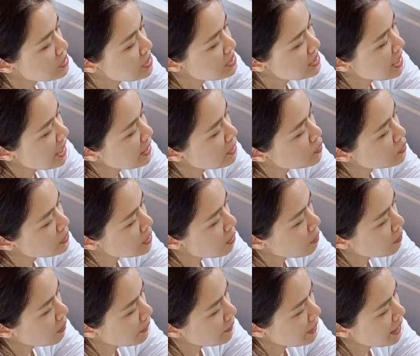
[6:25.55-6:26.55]
ที่อุดตัน
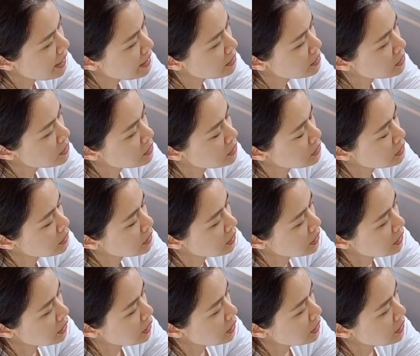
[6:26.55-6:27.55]
ตามท่อนะคะ